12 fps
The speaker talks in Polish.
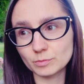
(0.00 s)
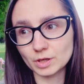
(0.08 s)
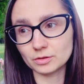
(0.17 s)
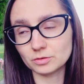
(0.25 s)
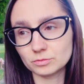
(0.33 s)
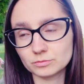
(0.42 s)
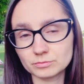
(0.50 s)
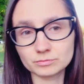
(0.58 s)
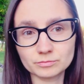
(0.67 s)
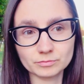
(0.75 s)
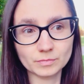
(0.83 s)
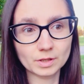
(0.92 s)
Mają
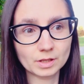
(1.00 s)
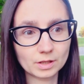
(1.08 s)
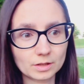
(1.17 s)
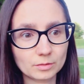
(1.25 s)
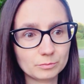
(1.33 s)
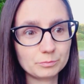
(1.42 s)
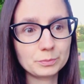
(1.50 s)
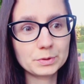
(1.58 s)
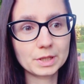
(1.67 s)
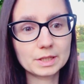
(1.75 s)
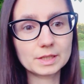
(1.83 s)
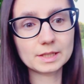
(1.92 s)

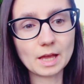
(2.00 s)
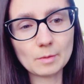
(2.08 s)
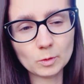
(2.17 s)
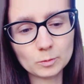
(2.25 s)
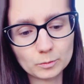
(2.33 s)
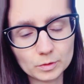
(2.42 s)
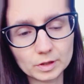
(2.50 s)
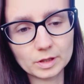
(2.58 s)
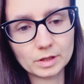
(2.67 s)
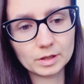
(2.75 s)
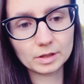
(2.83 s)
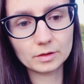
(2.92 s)
przed samą
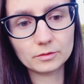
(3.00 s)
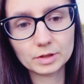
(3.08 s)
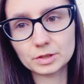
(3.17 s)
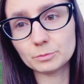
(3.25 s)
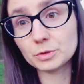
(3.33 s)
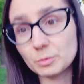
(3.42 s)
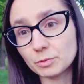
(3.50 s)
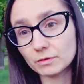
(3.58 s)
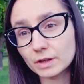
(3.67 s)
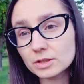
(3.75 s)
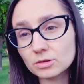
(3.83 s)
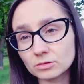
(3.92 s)
e, właśnie
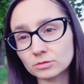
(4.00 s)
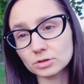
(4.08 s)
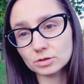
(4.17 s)
przeprowadzką do